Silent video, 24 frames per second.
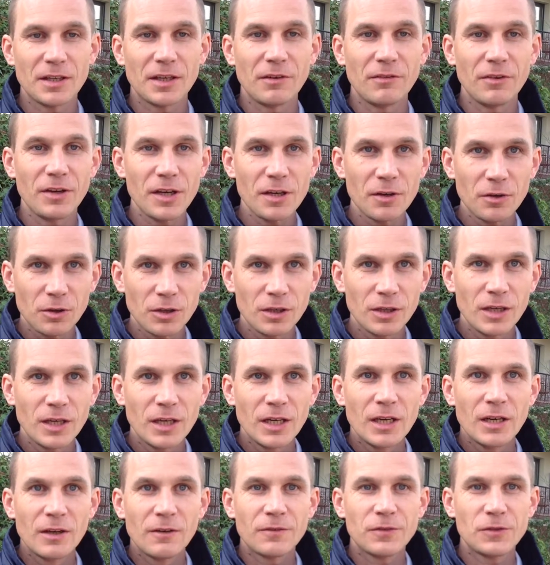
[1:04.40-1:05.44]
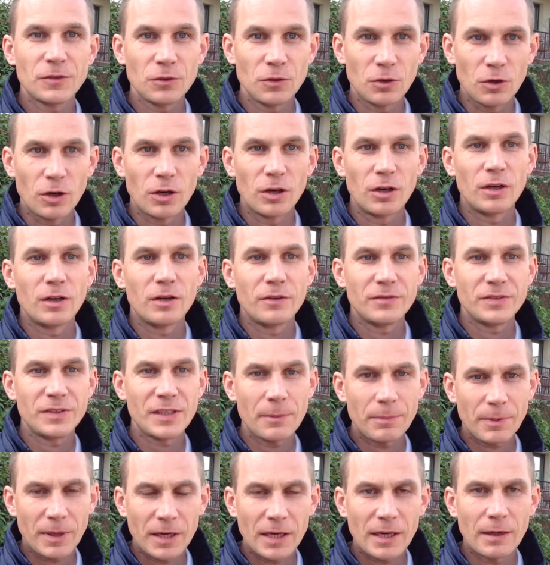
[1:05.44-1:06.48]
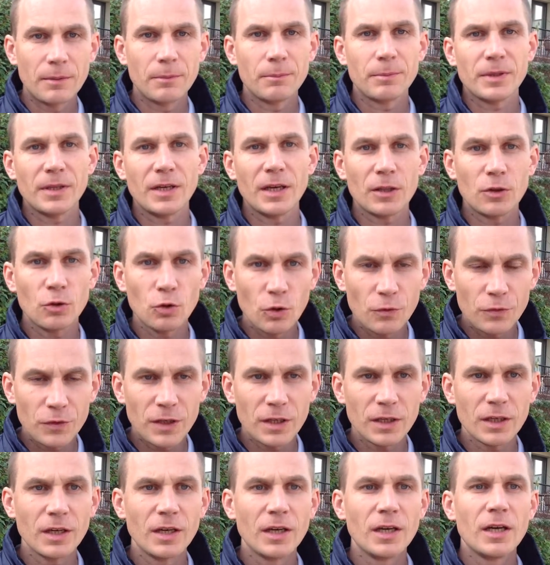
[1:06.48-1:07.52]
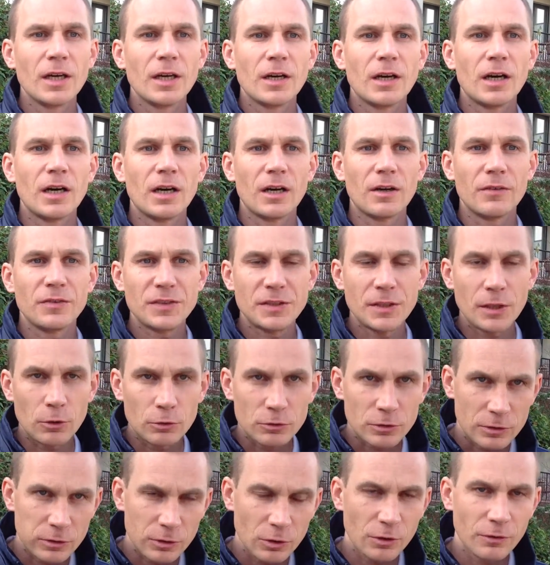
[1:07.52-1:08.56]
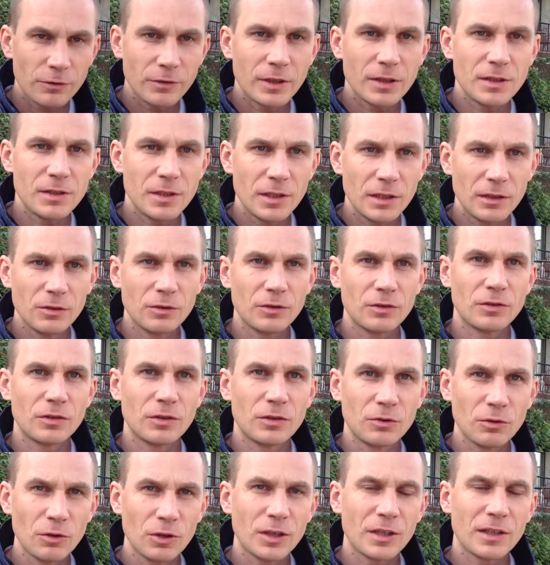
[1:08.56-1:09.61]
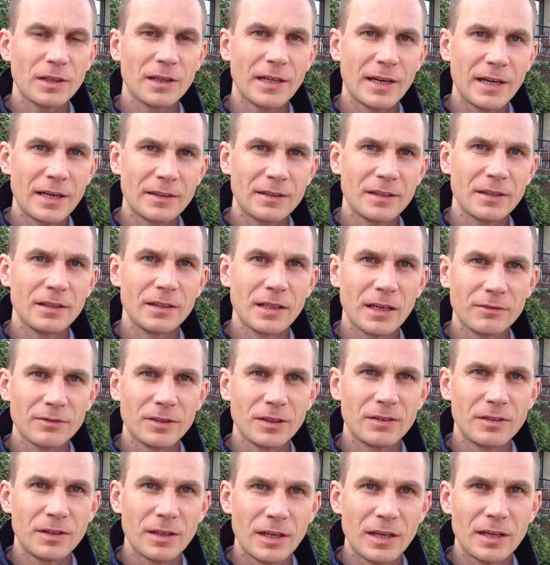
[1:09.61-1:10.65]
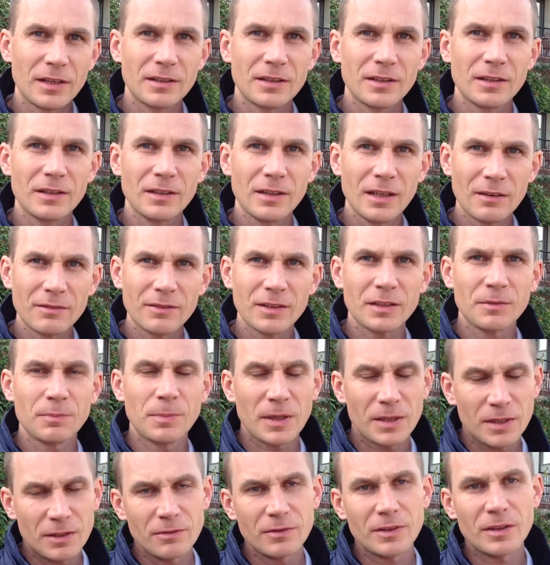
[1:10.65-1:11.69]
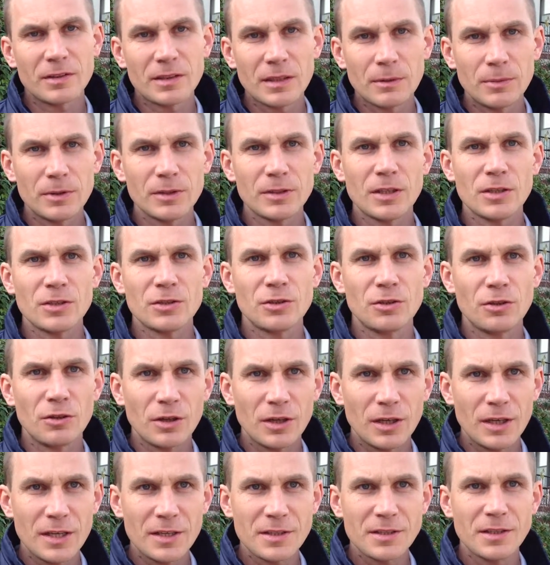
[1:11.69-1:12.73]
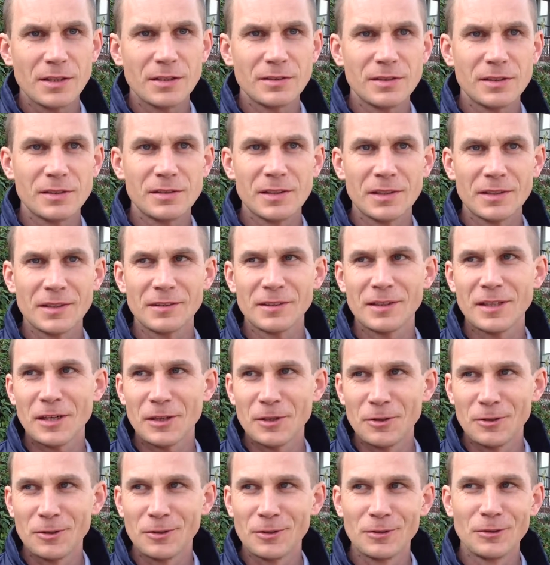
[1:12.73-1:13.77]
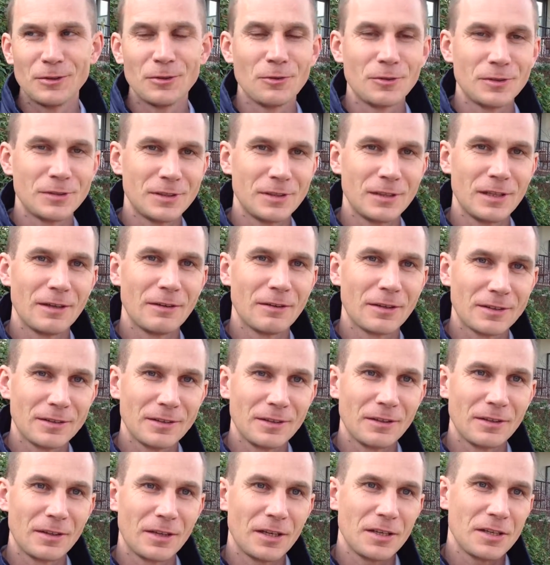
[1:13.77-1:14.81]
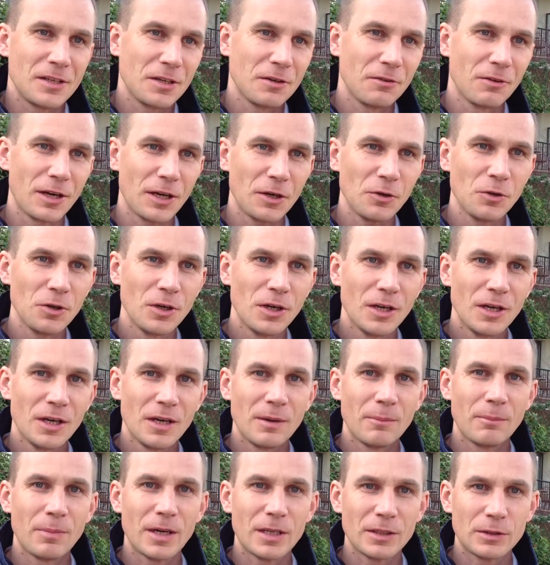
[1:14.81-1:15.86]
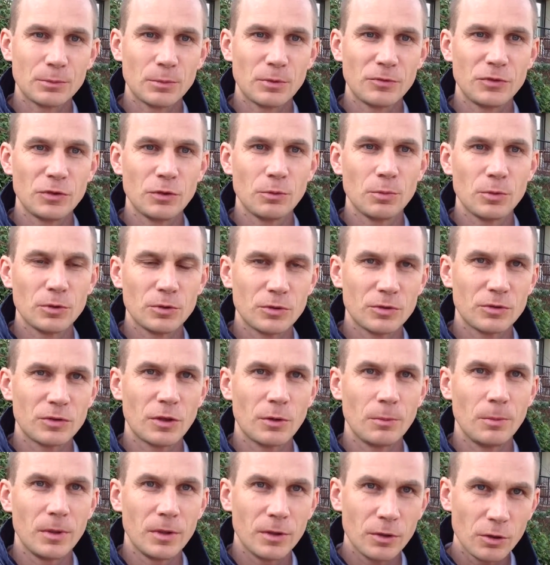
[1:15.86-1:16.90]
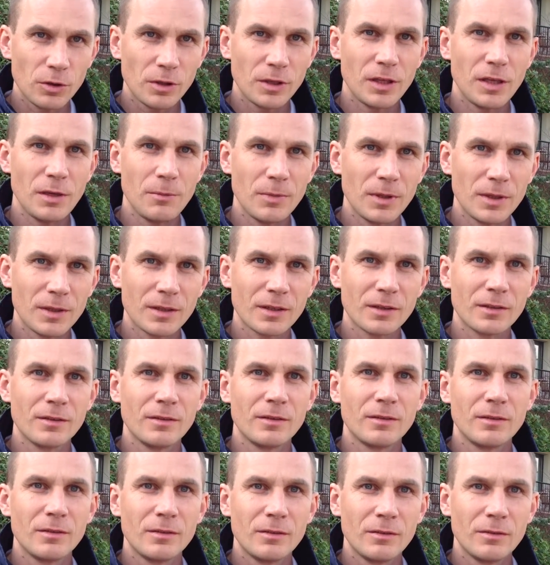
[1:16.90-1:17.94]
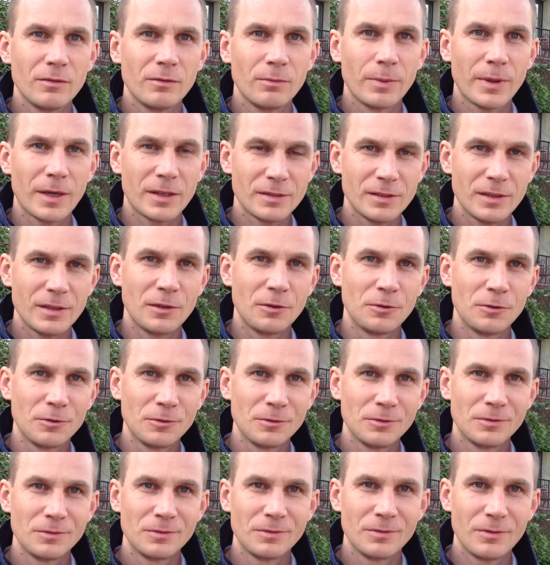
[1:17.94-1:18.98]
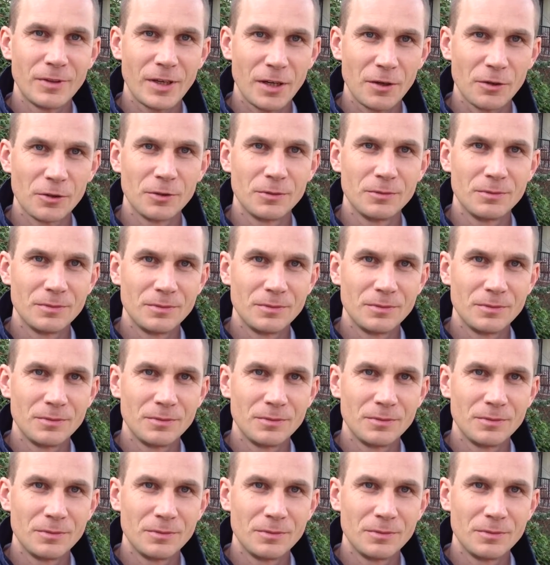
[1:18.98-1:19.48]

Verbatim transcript: игры в Рио. Все, все программы подготовки, э, все условия делаются только для этой главной цели. Это главное спортивное событие четырехлетия. Здесь я на какой новости для вас, наверное, не говорю, поэтому все будет устремлено именно в Бразилию. Как,